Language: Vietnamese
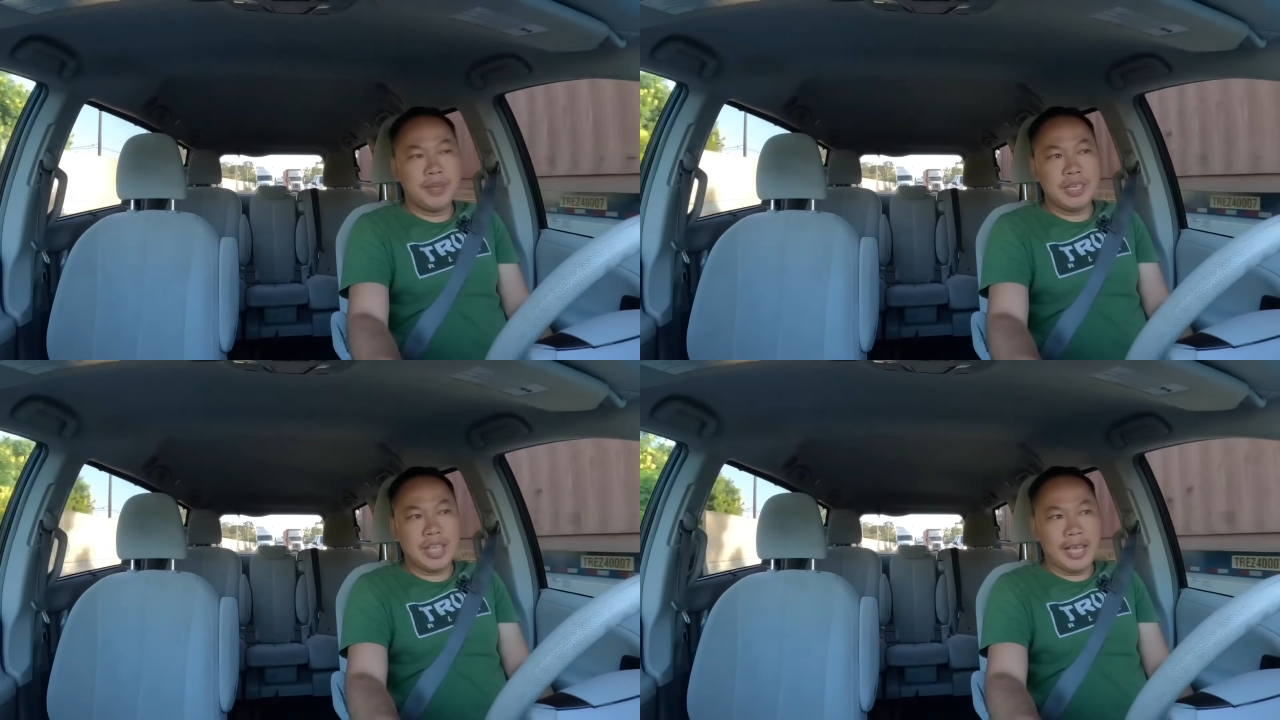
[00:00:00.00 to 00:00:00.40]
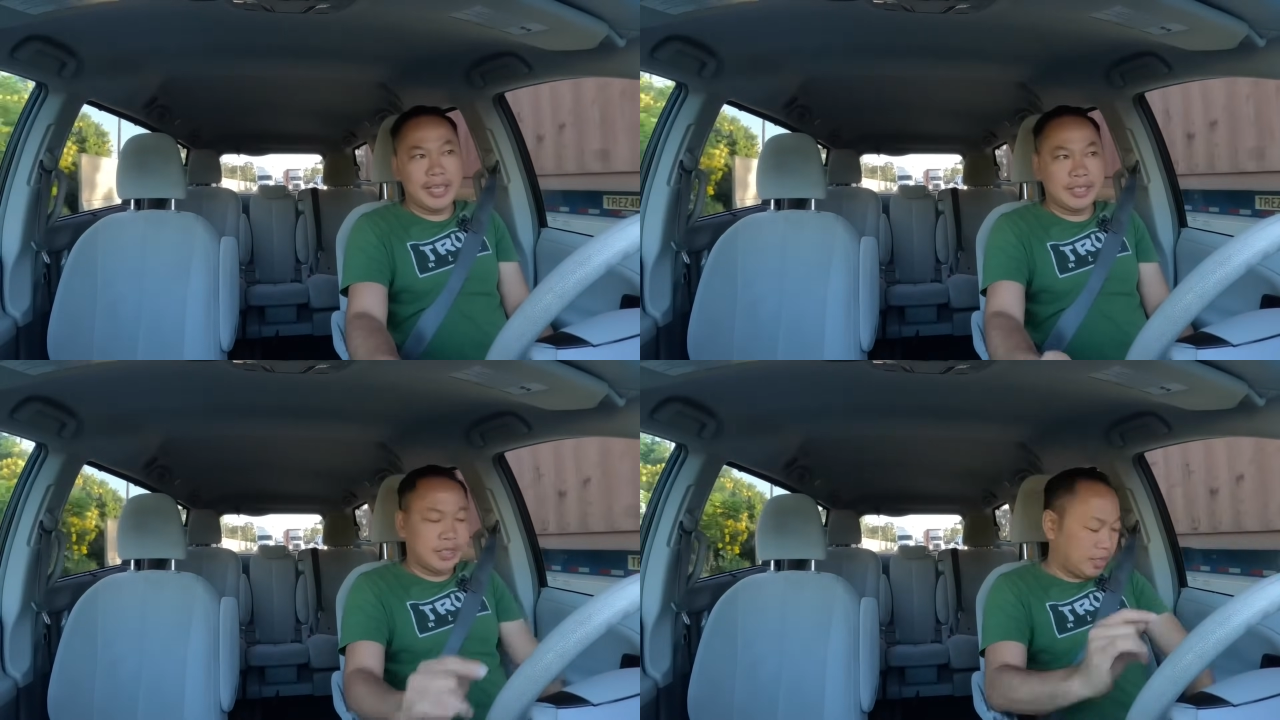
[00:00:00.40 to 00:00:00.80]
bến
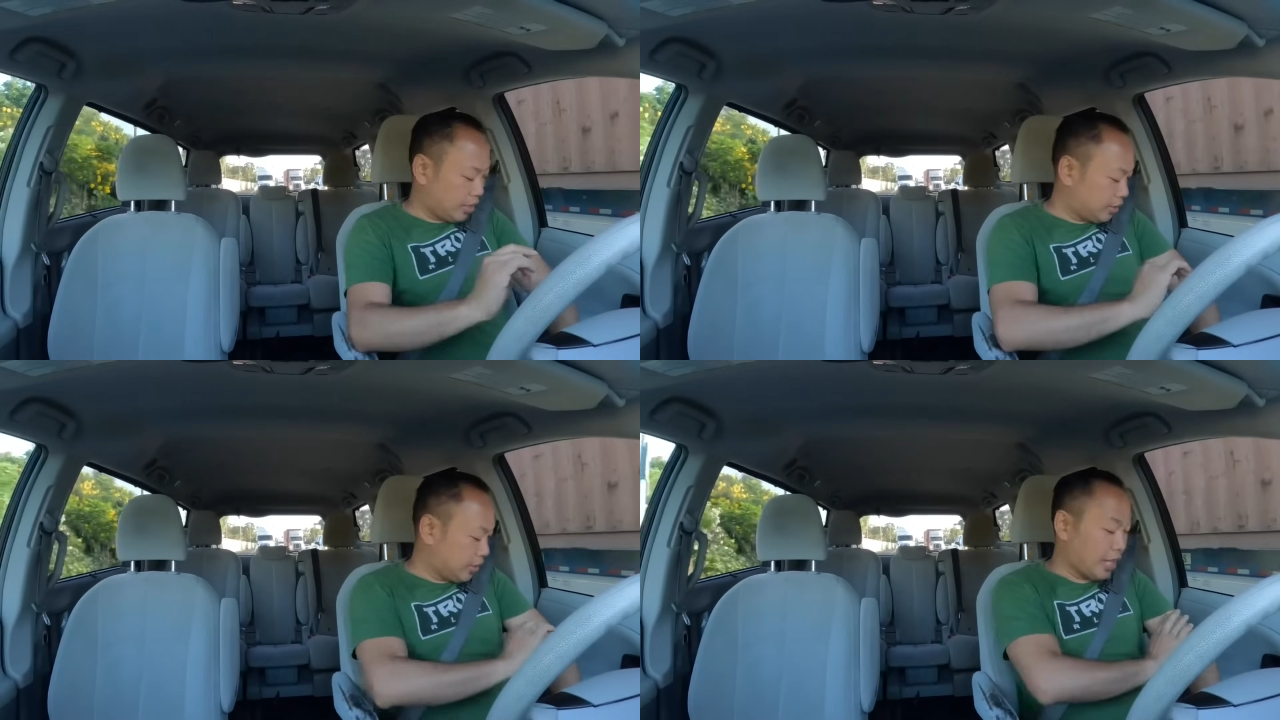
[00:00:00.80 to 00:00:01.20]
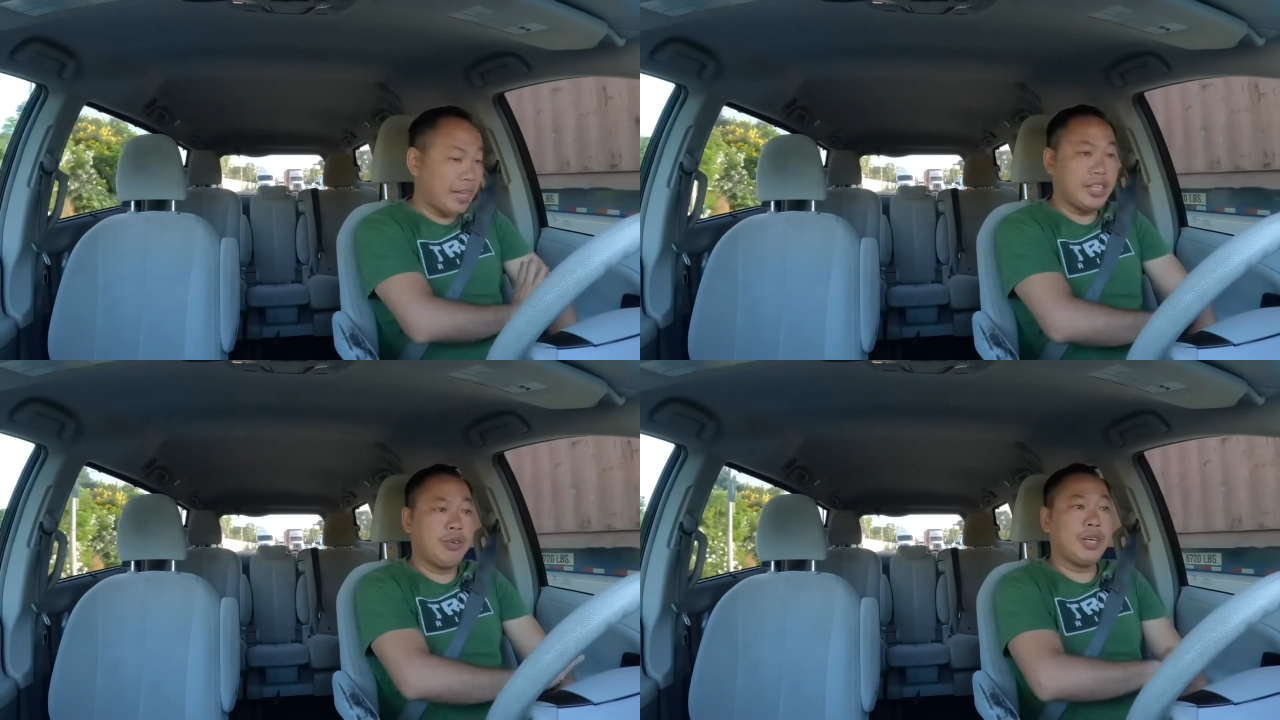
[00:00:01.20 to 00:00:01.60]
cảng cho nên xe
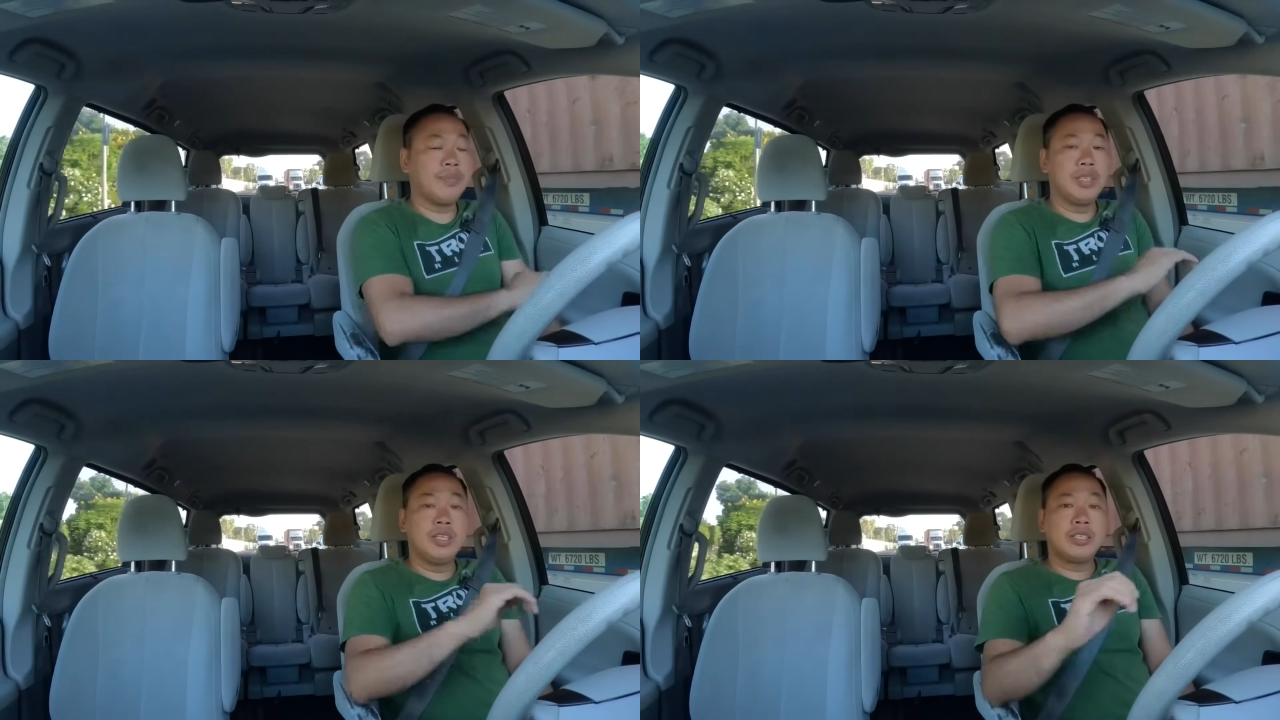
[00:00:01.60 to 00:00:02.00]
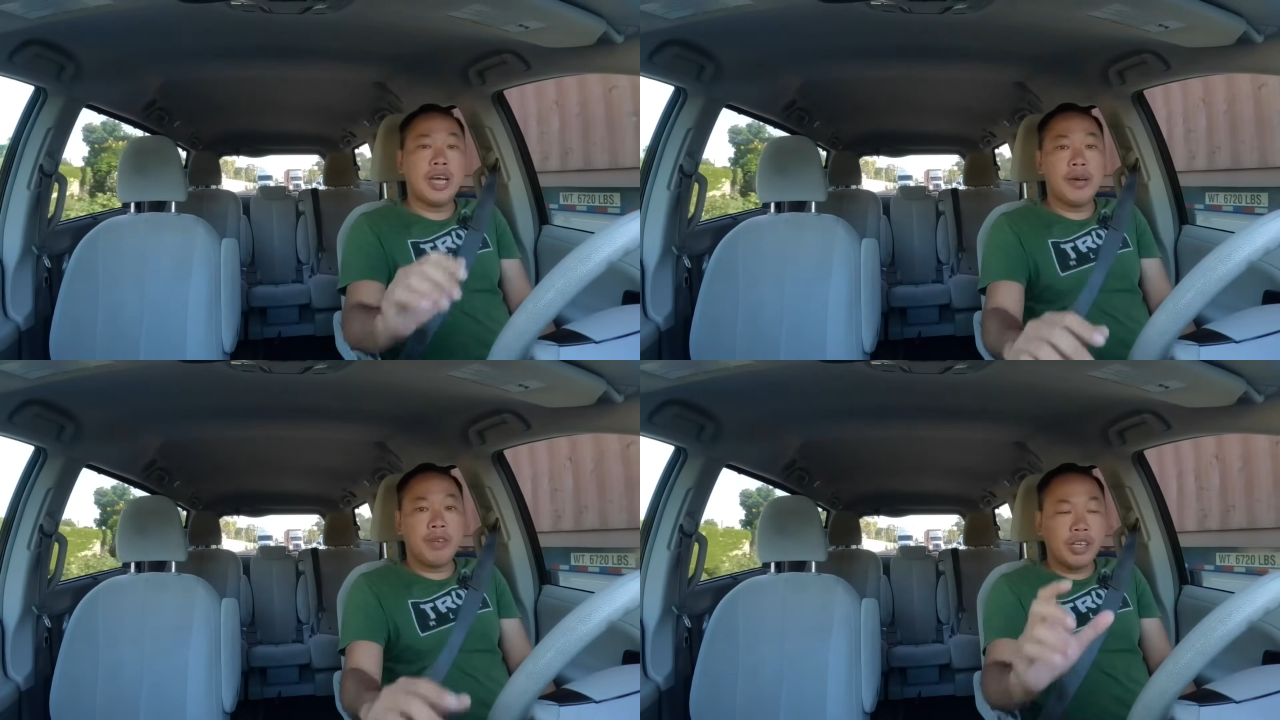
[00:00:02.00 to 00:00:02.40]
tải nhiều lắm
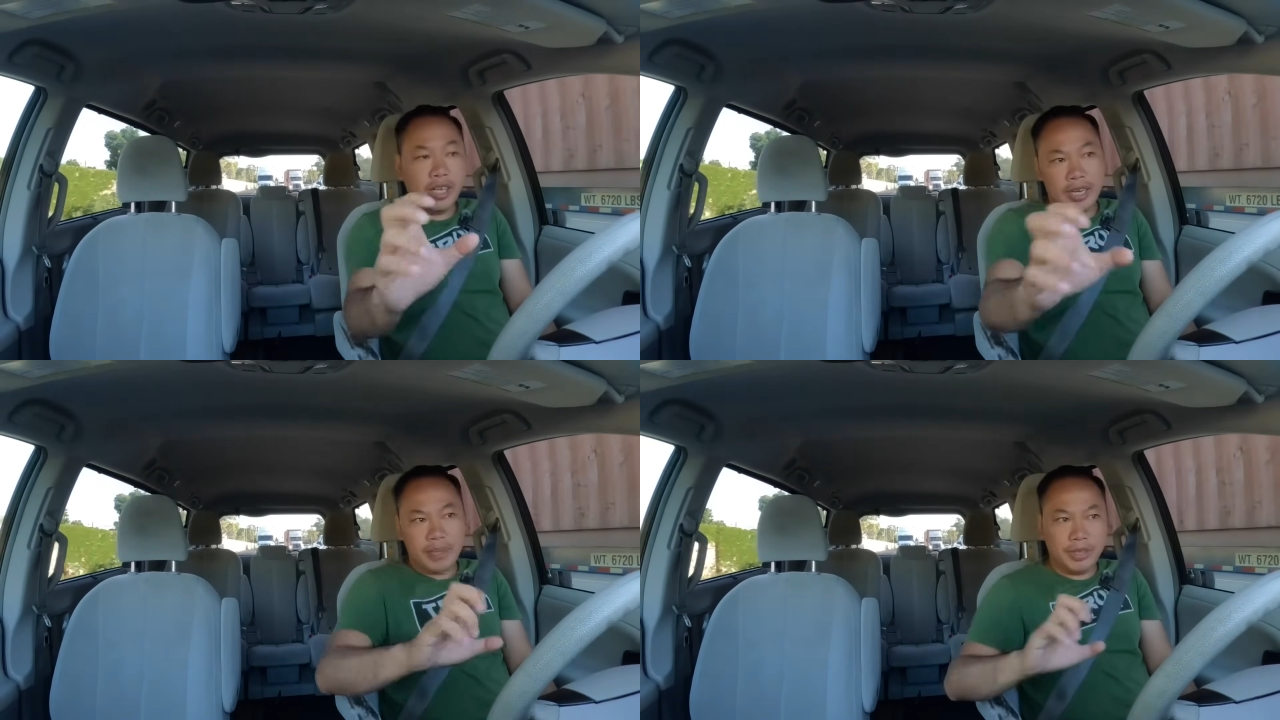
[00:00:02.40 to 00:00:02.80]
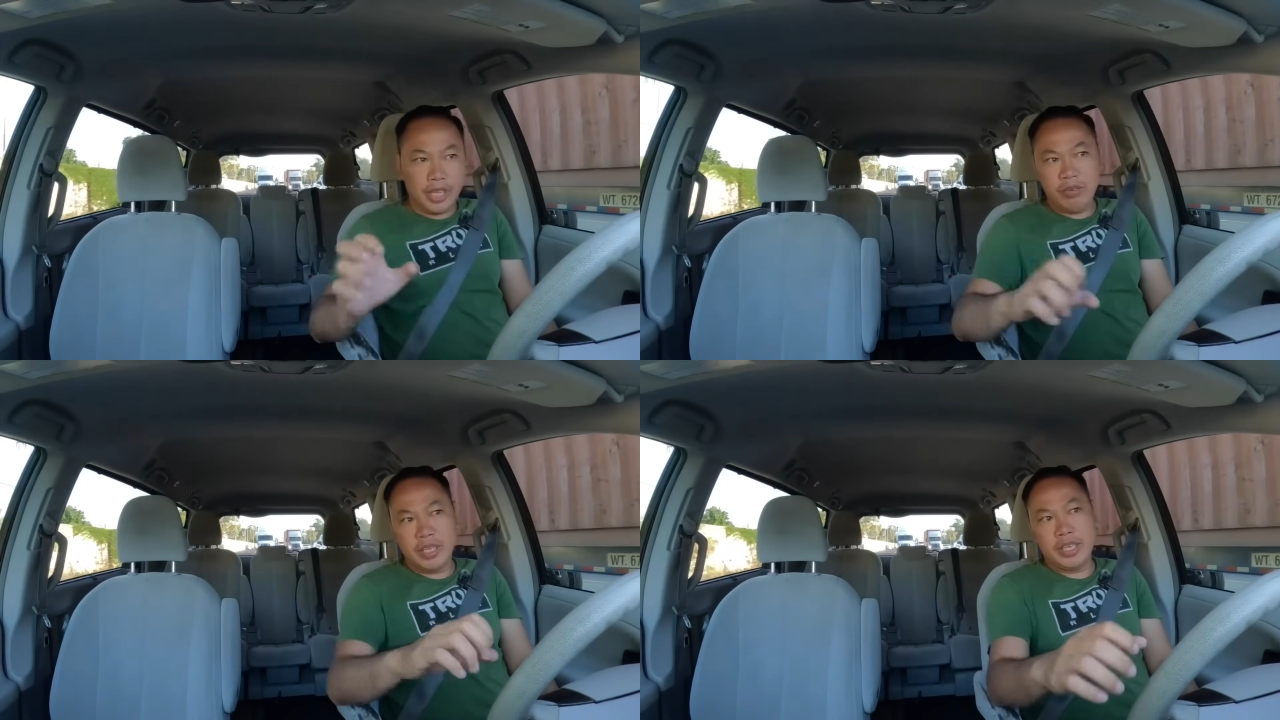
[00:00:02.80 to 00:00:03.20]
đó mình có cái khả năng mình
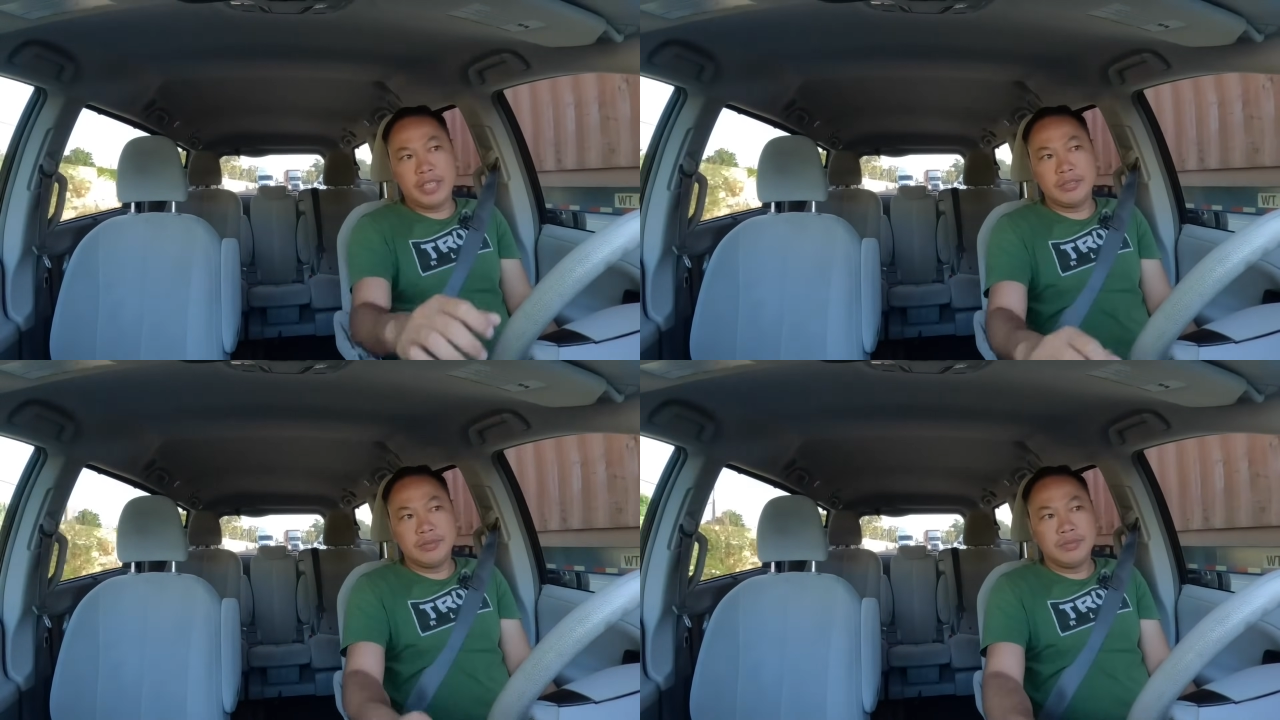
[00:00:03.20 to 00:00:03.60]
kéo gì đó